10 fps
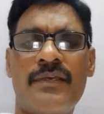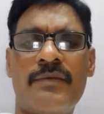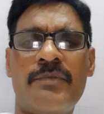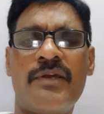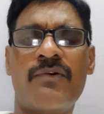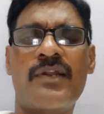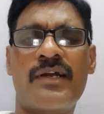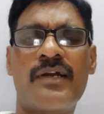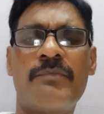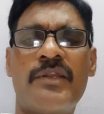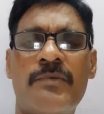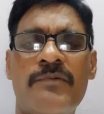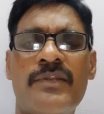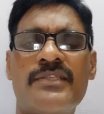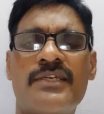ఈ ప్రీ ఒక రకంగా ప్రీ
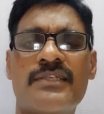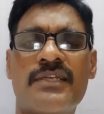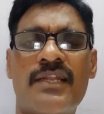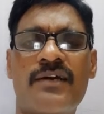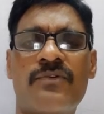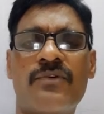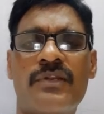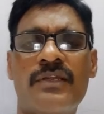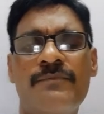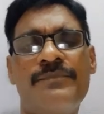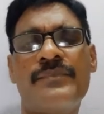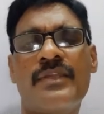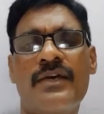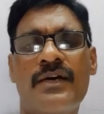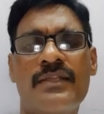ప్రైమరీ లాగా అనుకోవాలి
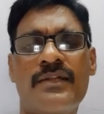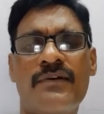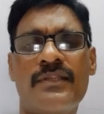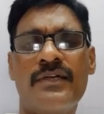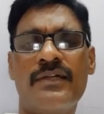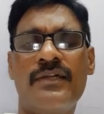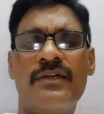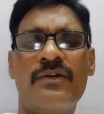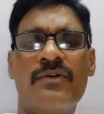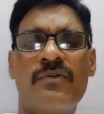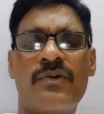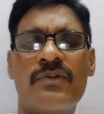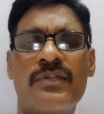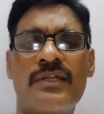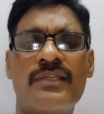ఆ తర్వాత ఒకటో
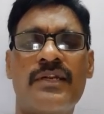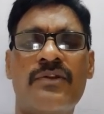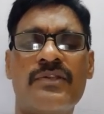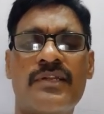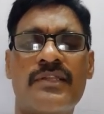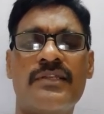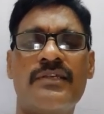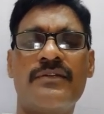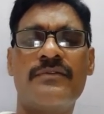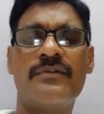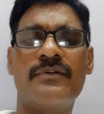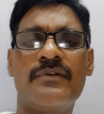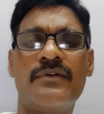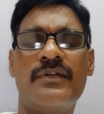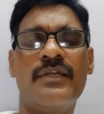తరగతి రెండో తరగతి
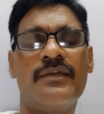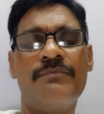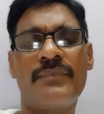అంటే